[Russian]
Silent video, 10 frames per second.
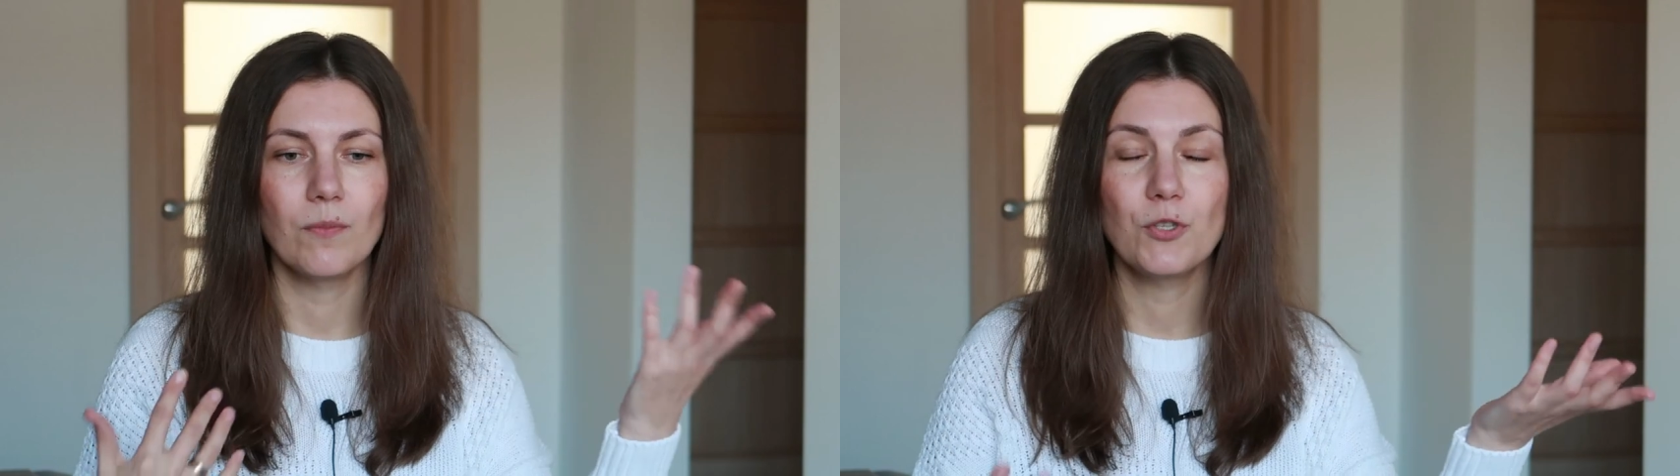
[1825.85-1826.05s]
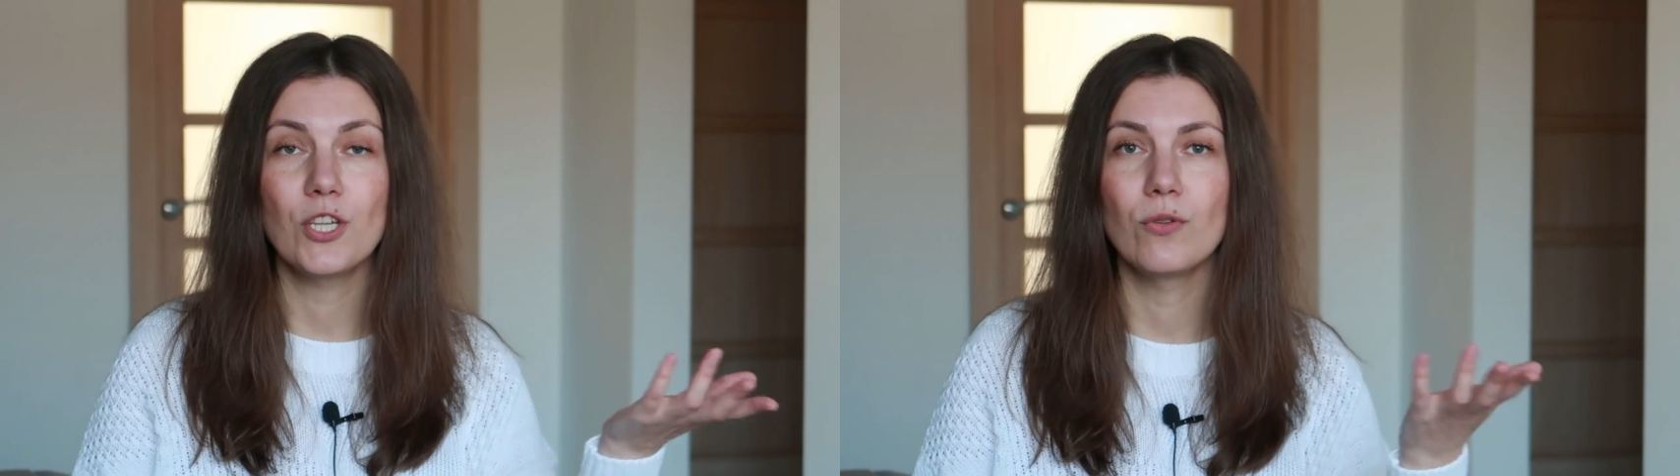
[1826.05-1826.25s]

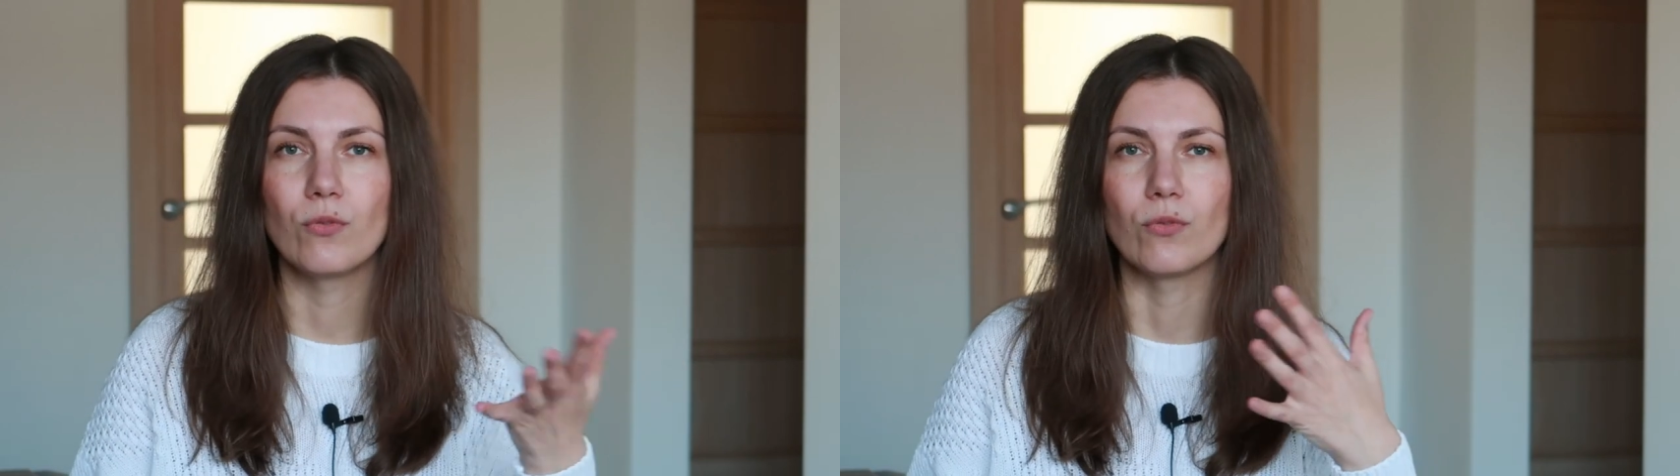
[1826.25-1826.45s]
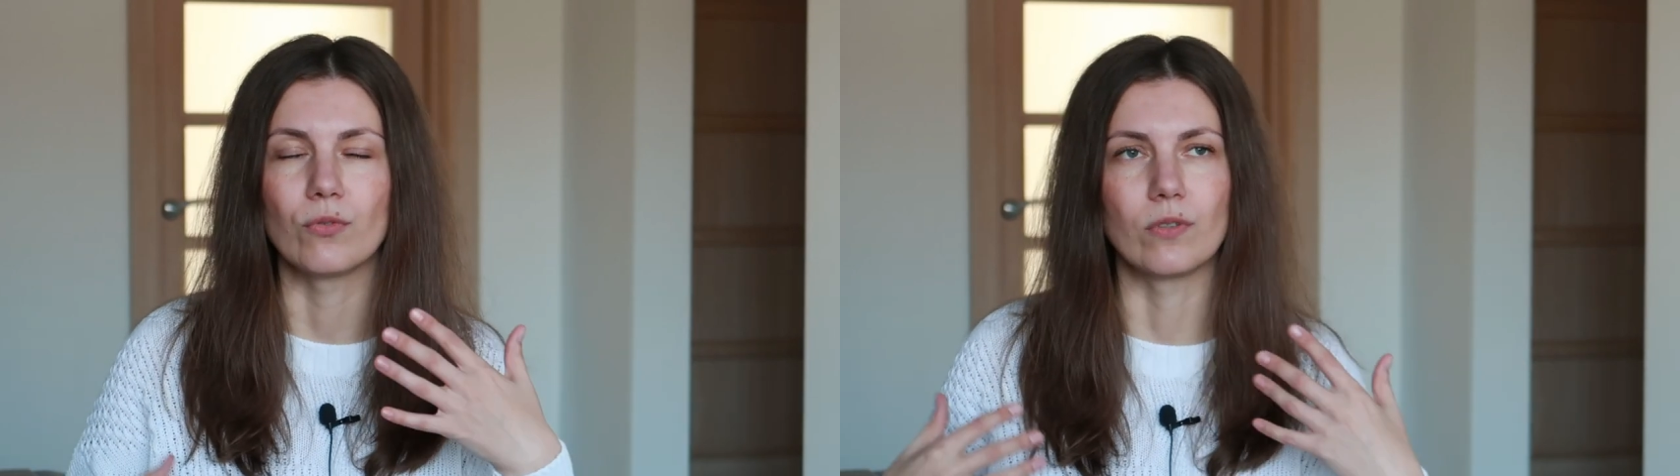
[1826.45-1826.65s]

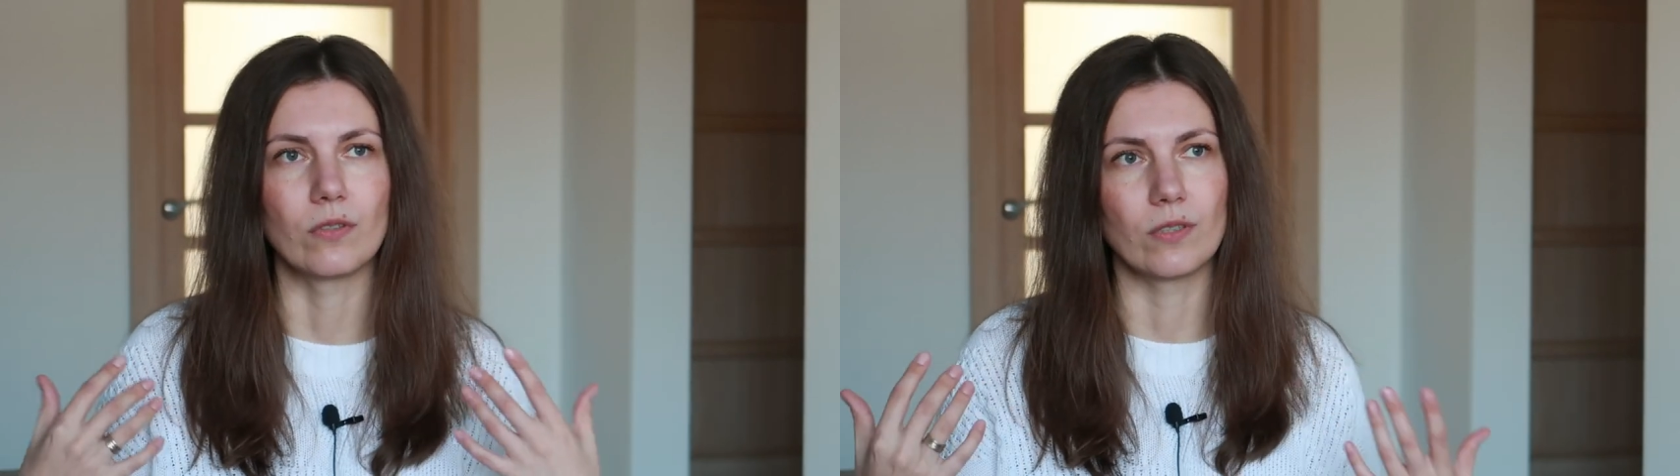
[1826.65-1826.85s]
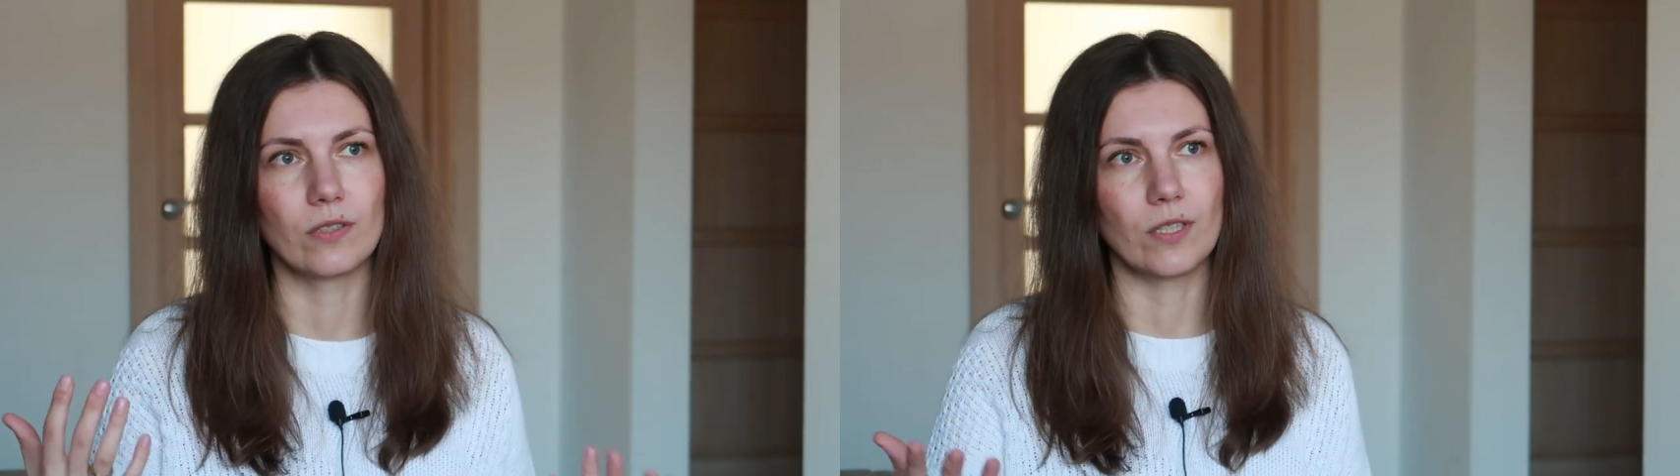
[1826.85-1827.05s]
общению,
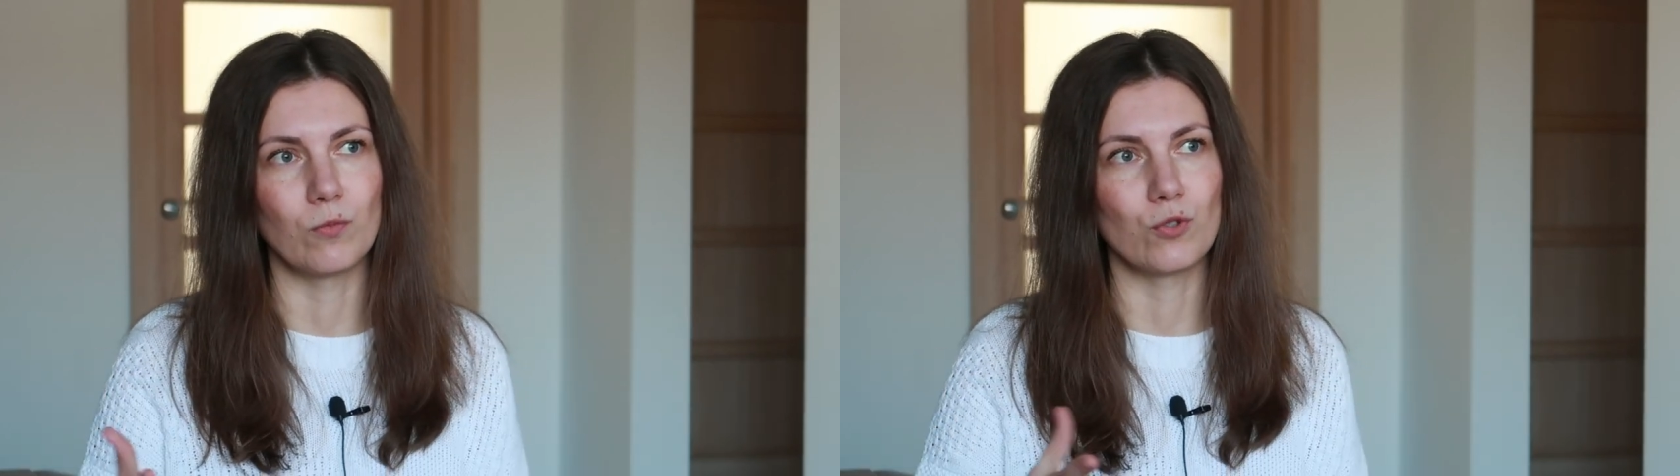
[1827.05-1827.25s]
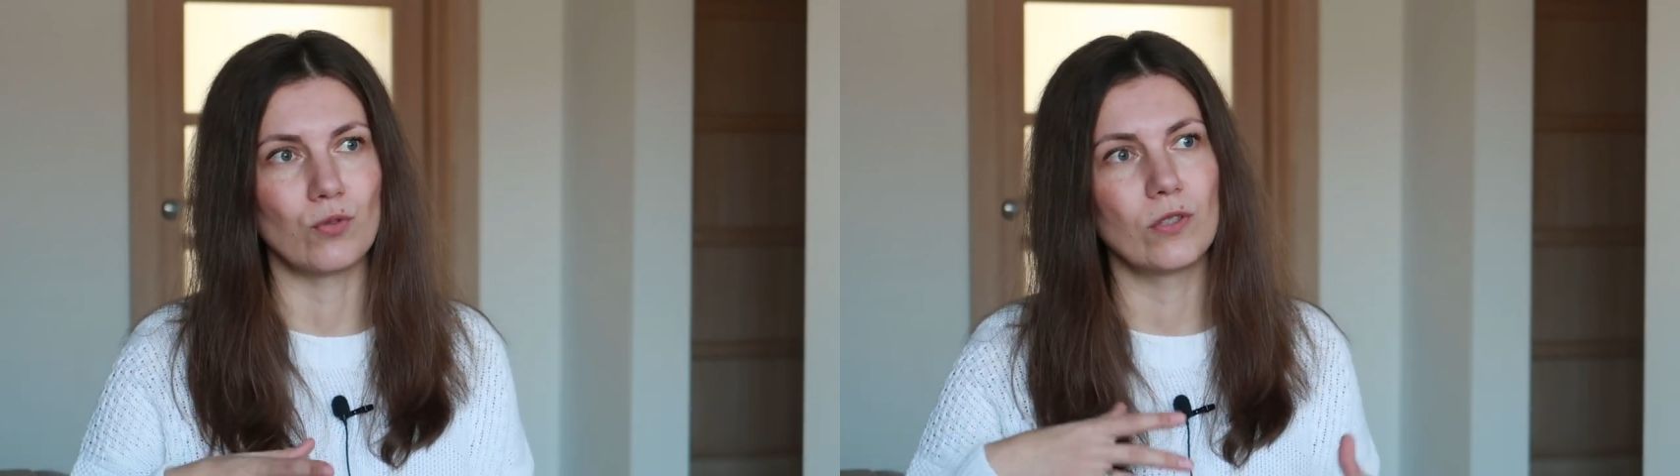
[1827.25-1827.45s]
к тому,